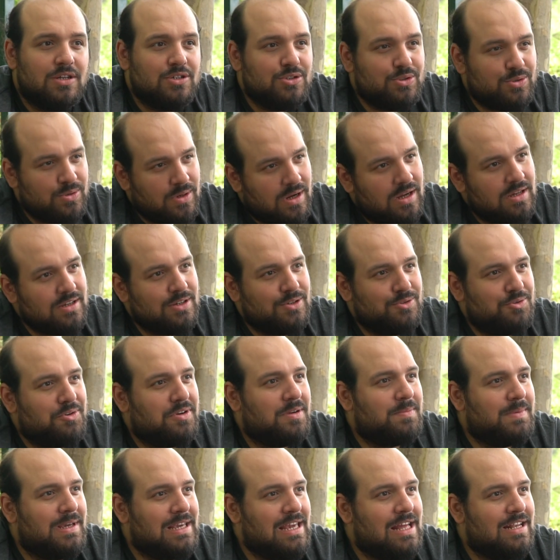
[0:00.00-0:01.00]
şu anki
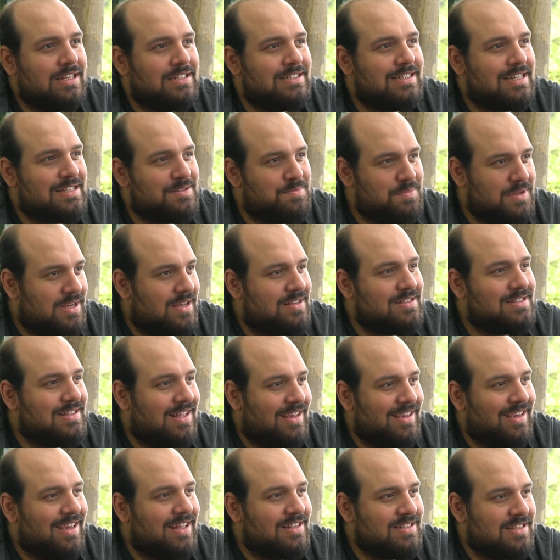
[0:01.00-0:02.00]
döneme geleceğiz.
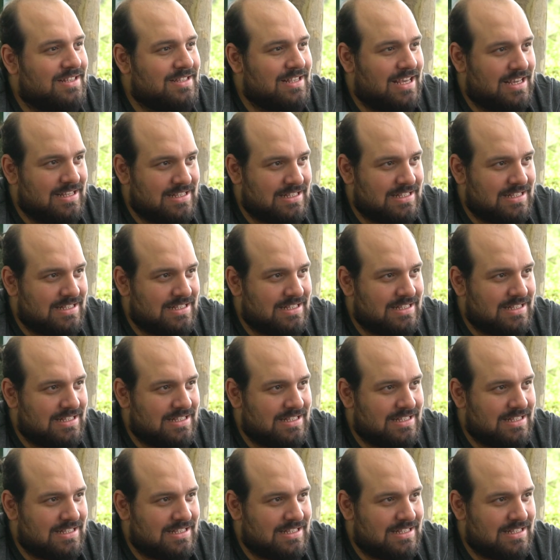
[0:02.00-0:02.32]
Birazdan geleceğiz.